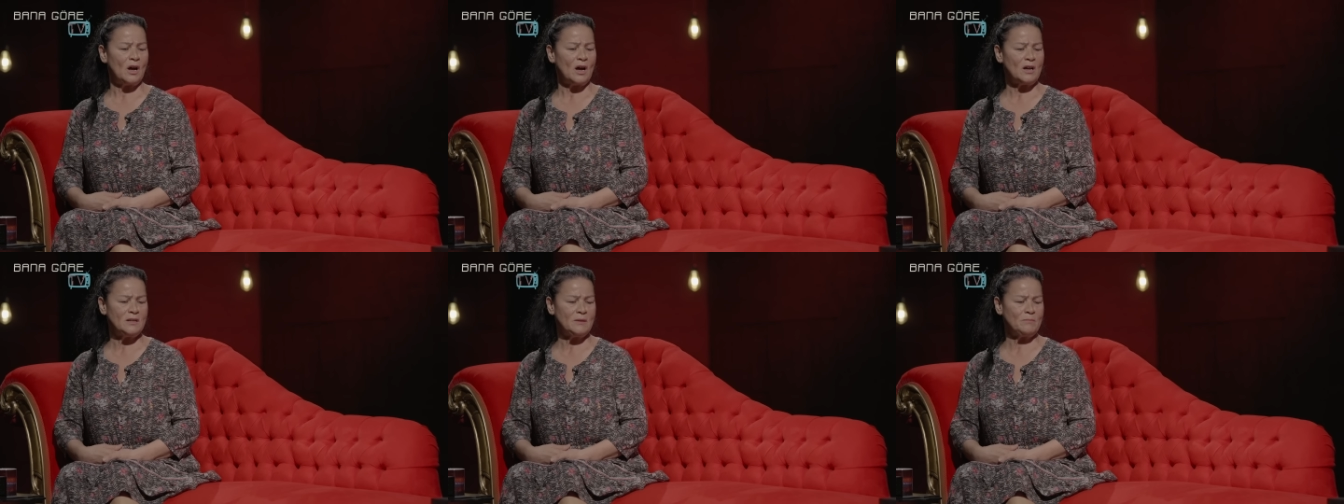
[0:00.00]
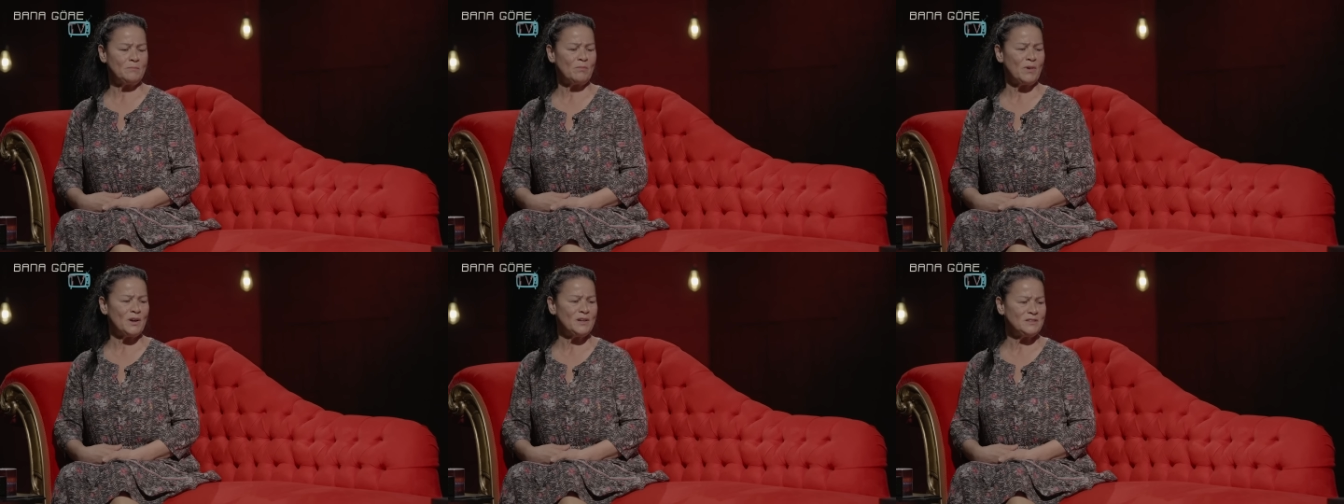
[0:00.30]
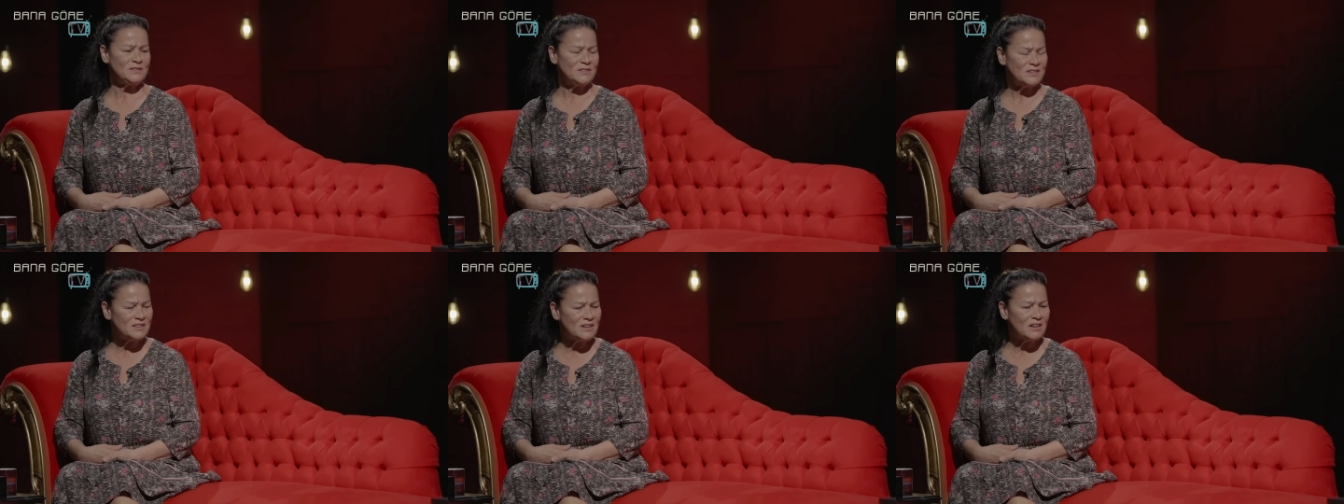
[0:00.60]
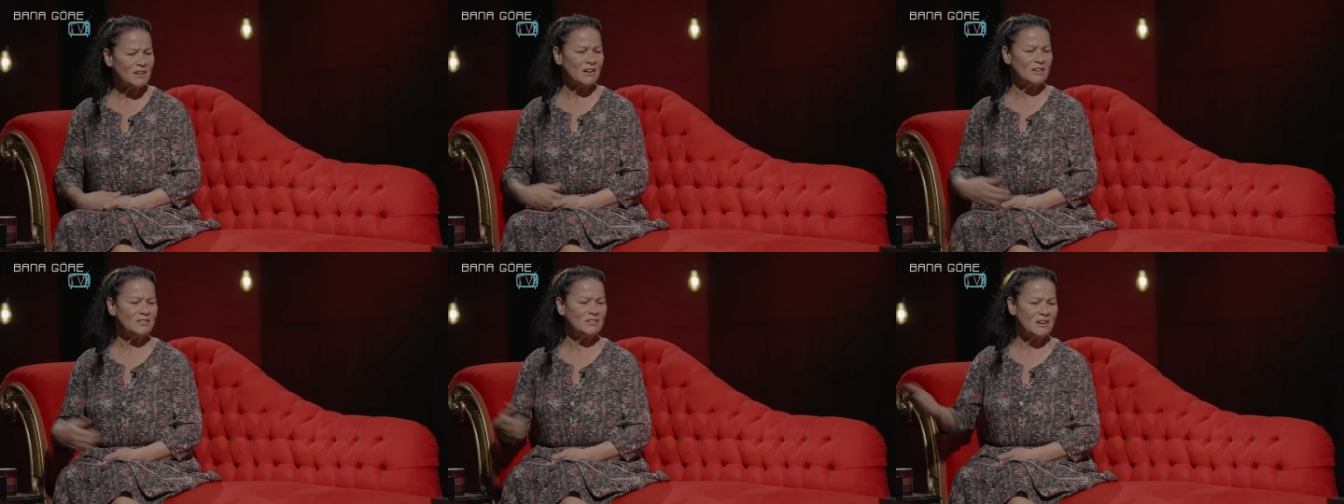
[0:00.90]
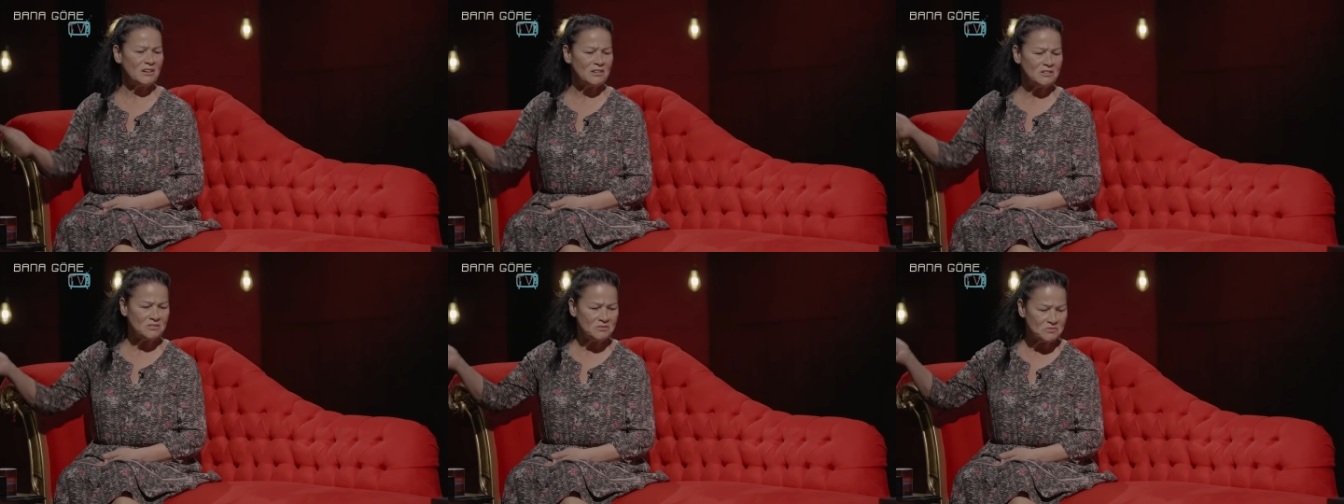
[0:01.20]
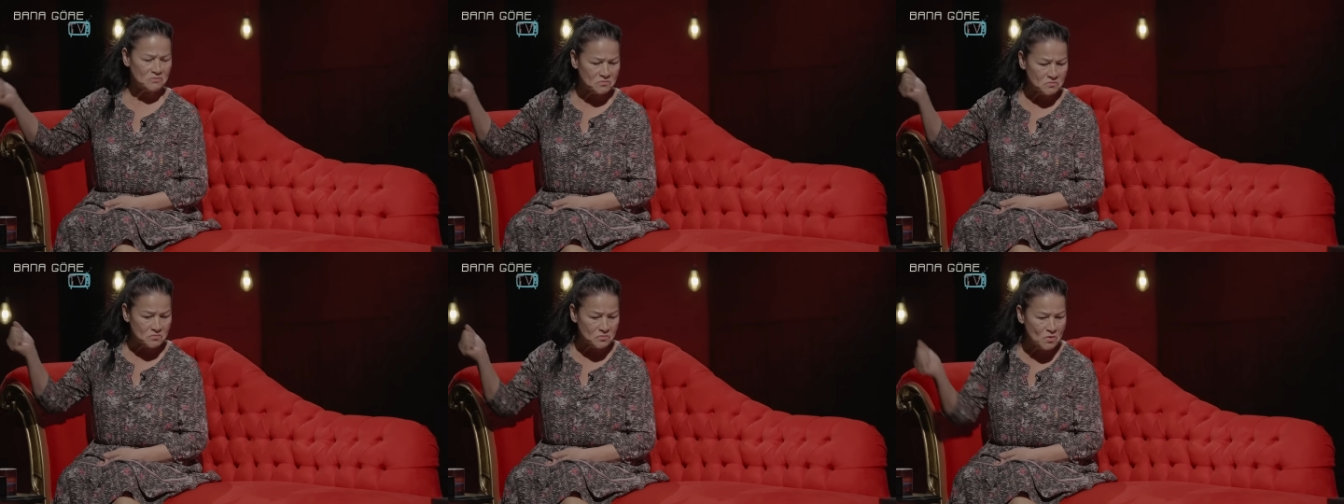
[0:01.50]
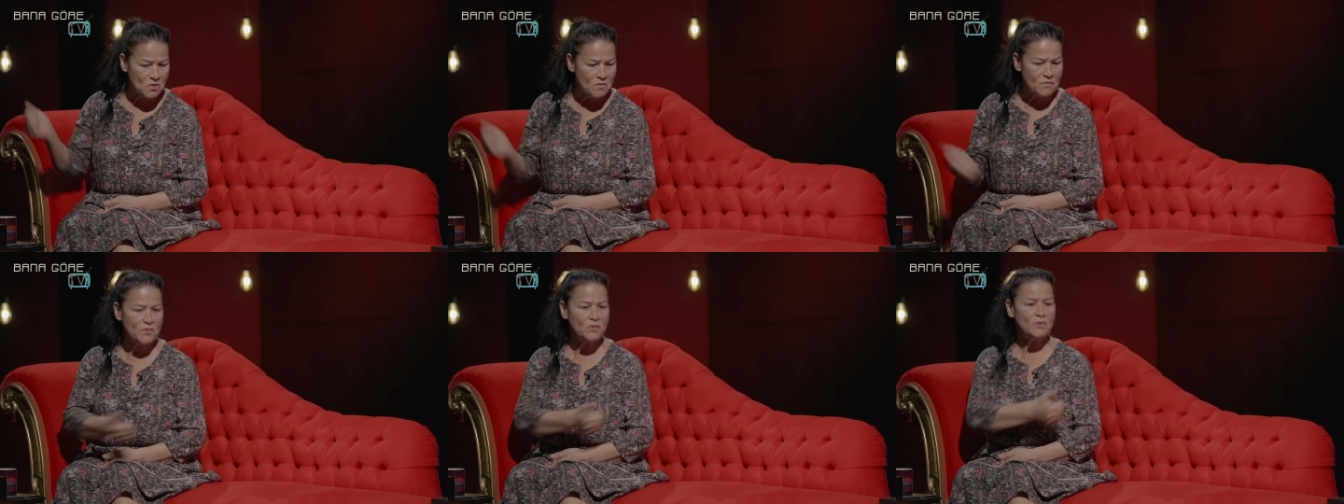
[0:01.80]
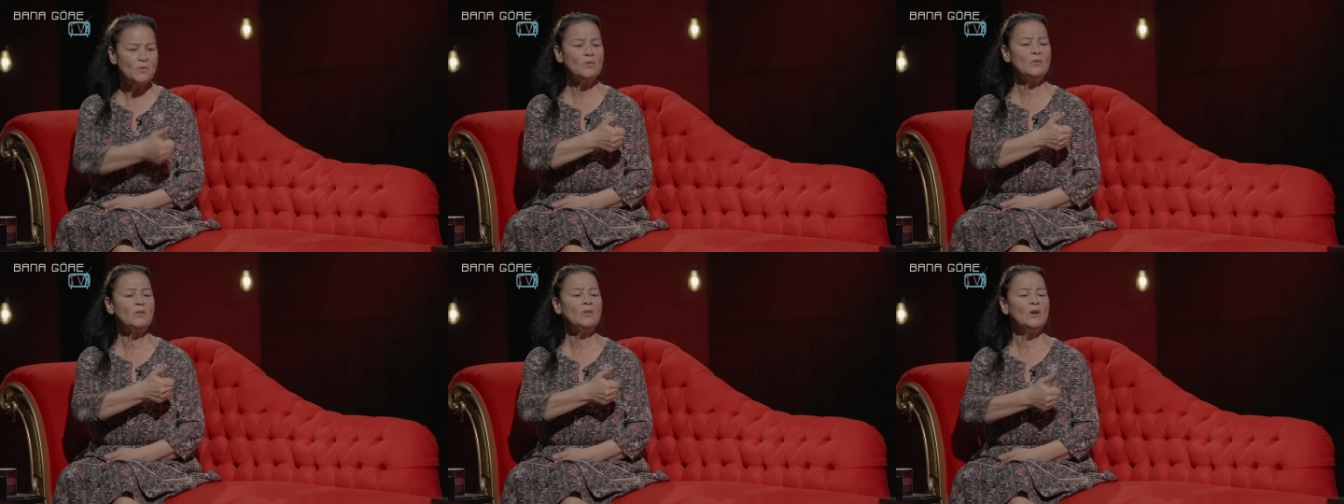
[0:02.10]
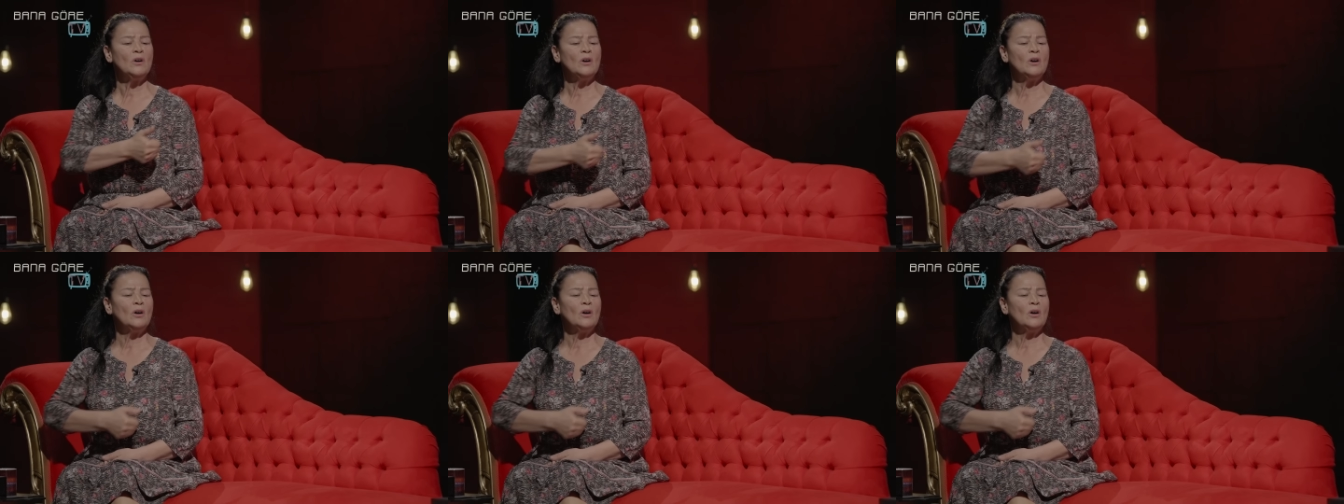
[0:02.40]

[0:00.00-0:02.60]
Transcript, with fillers: Annemi bayıltığına kadarlık dövüyor.